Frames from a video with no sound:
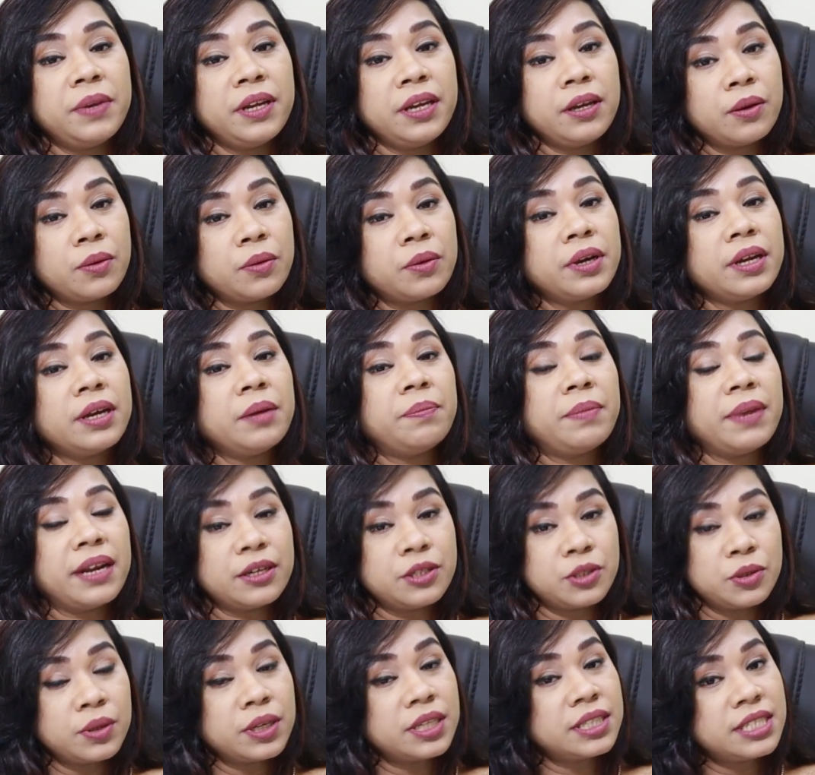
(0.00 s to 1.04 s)
পিক করে ব্লাড
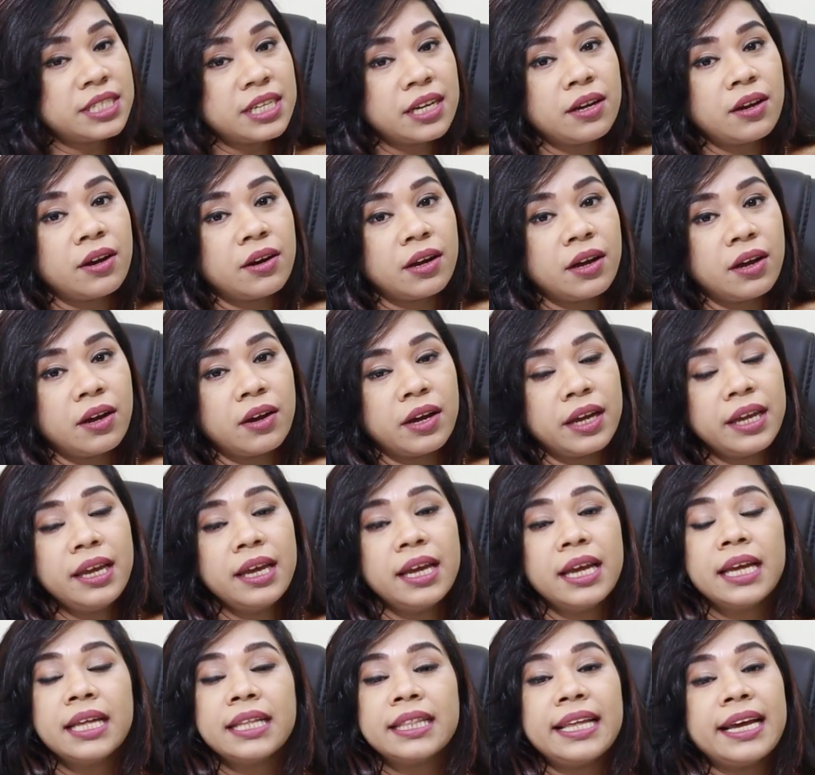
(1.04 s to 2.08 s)
সুগার চেক করা হয়
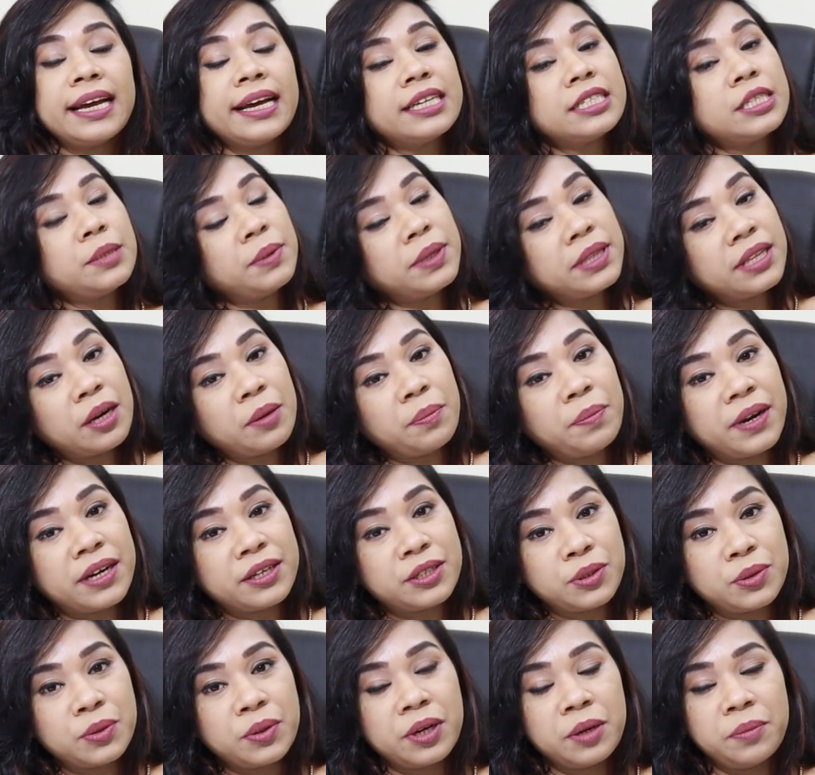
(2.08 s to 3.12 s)
দেখা যাবে তার ব্লাড
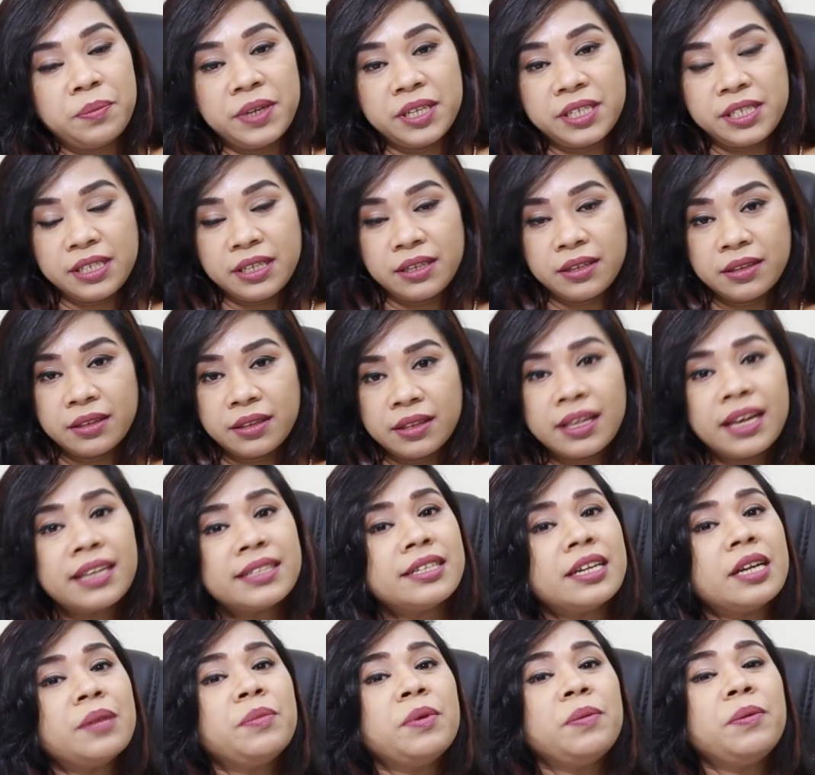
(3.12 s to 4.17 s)
সুগার বেশি
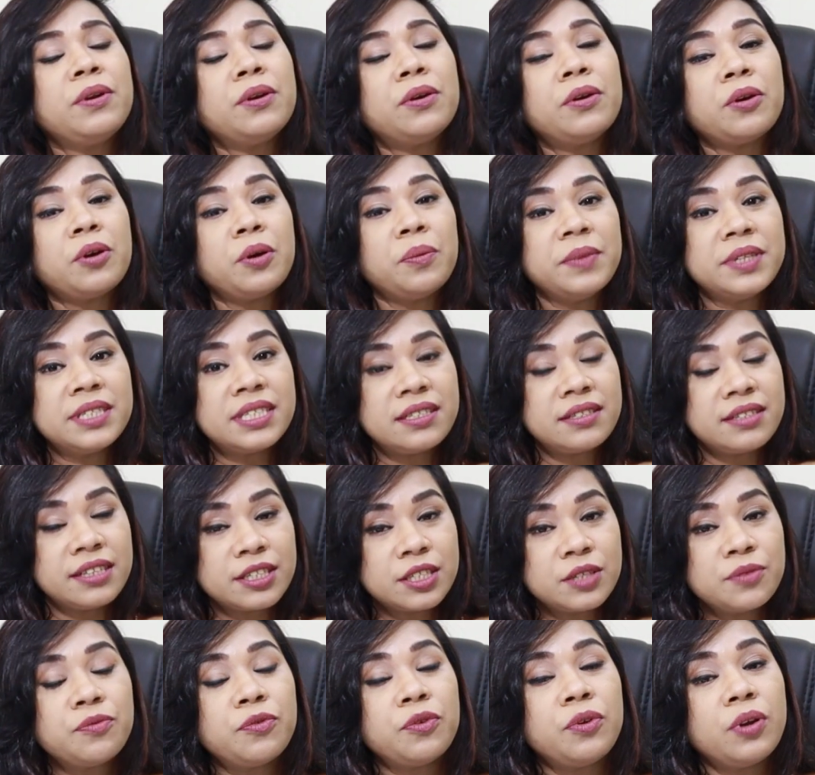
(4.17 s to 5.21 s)
তাছাড়া বিভিন্ন রকম
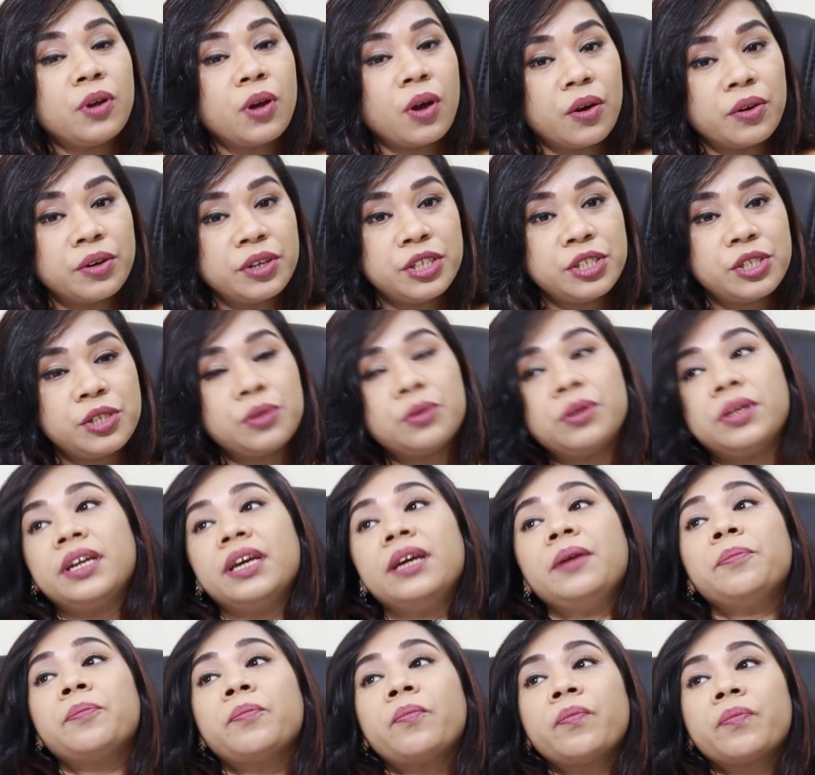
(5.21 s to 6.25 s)
স্ট্রেসফুল কন্ডিশনে
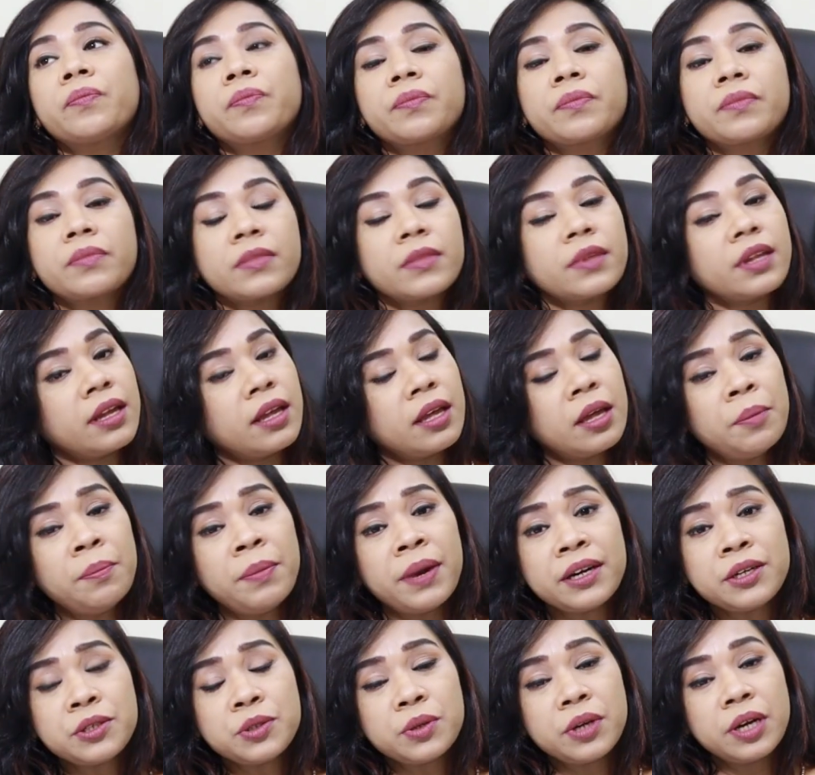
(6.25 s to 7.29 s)

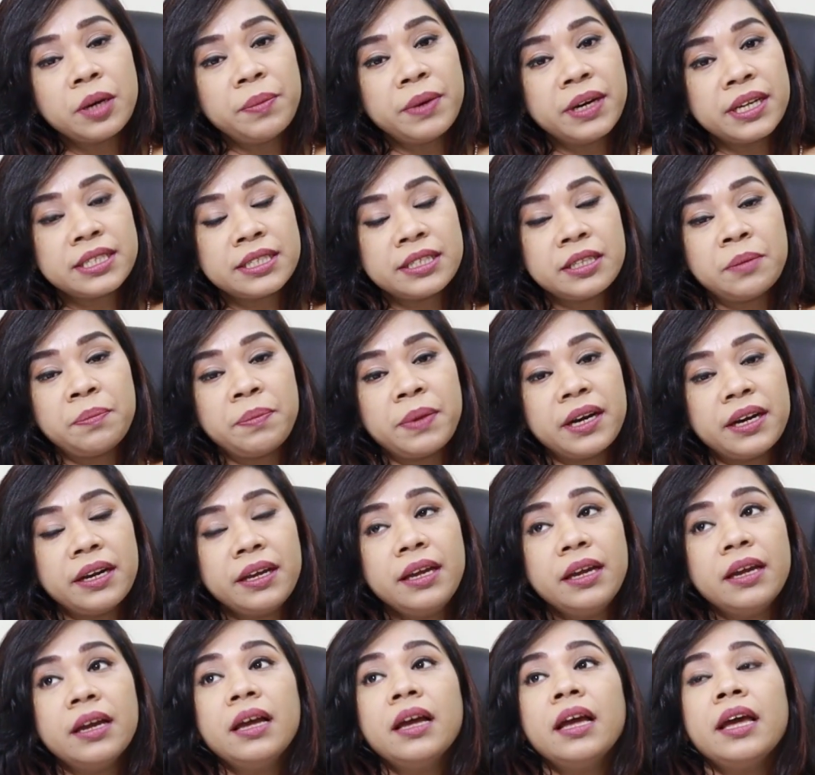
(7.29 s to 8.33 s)
ব্লাড সুগার বেড়ে যেতে পারে
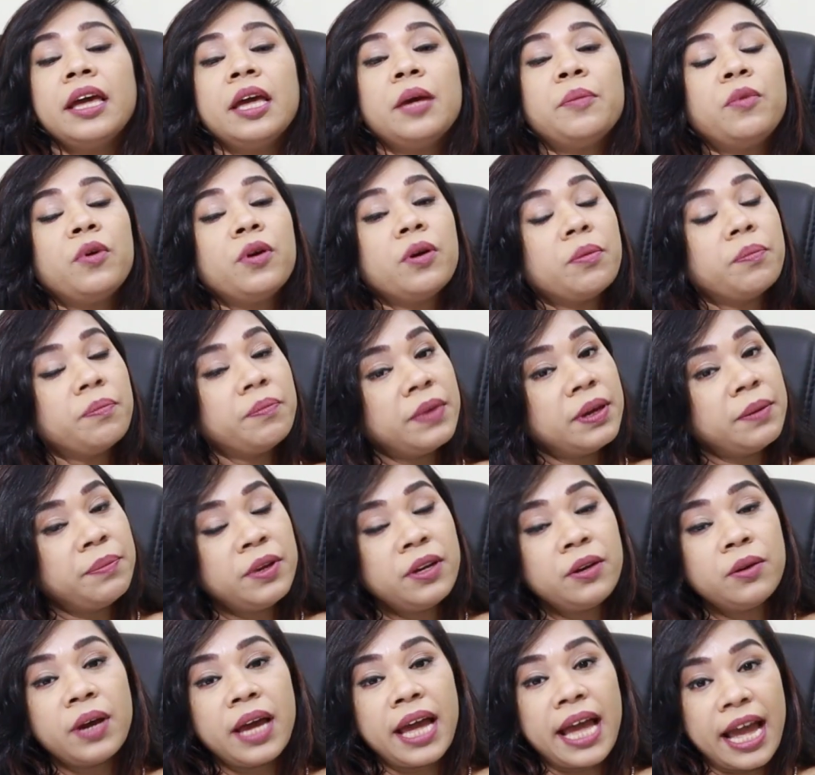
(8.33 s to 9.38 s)
এবং
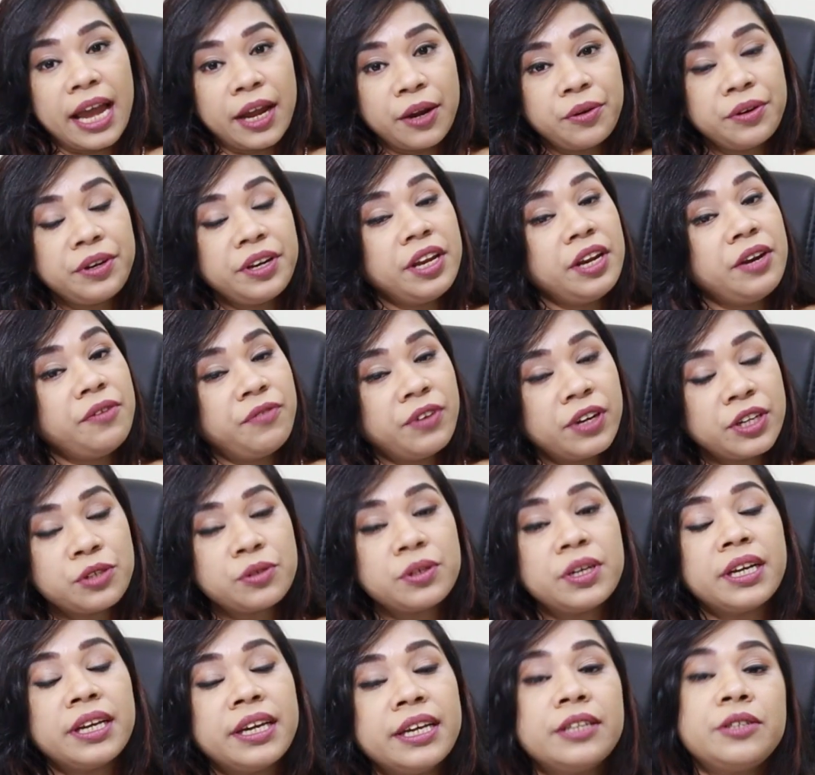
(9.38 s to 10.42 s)
বিভিন্ন অ্যাকুইট
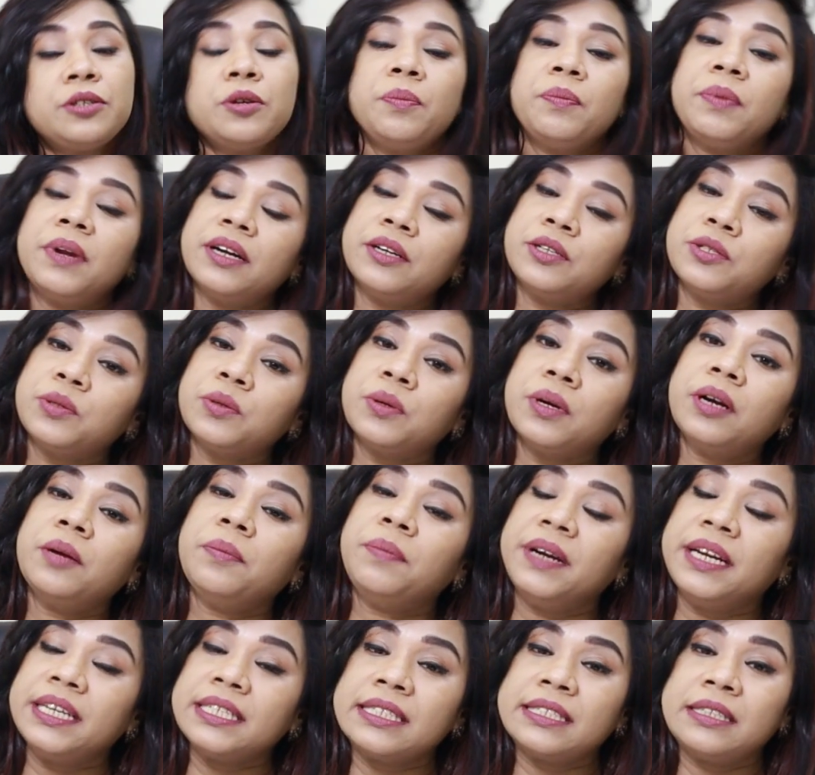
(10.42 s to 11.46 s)
ইনফেকশনের ক্ষেত্রে ব্লাড সুগার
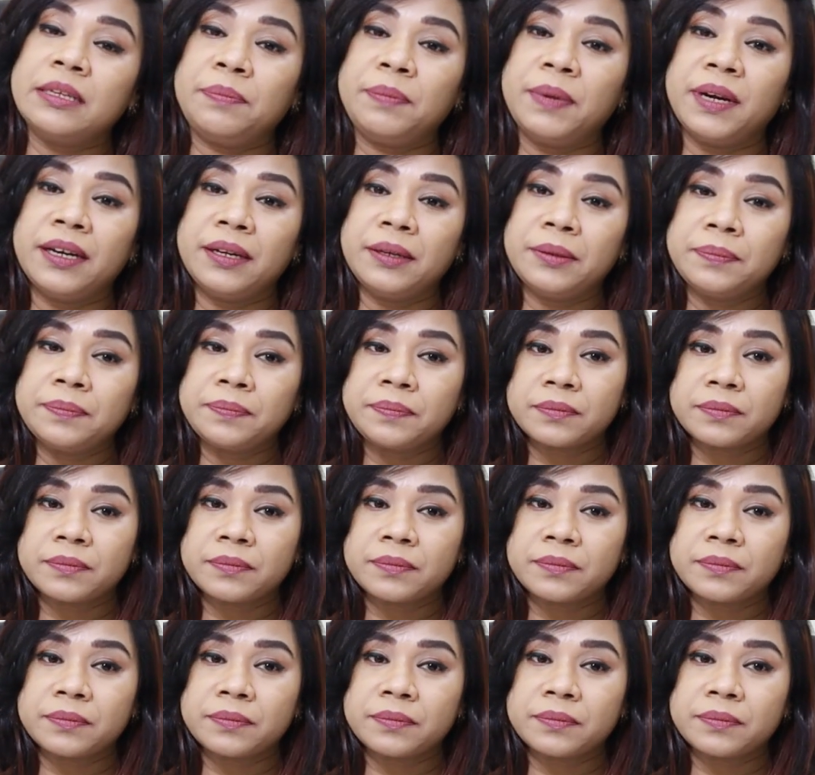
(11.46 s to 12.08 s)
বেড়ে যেতে পারে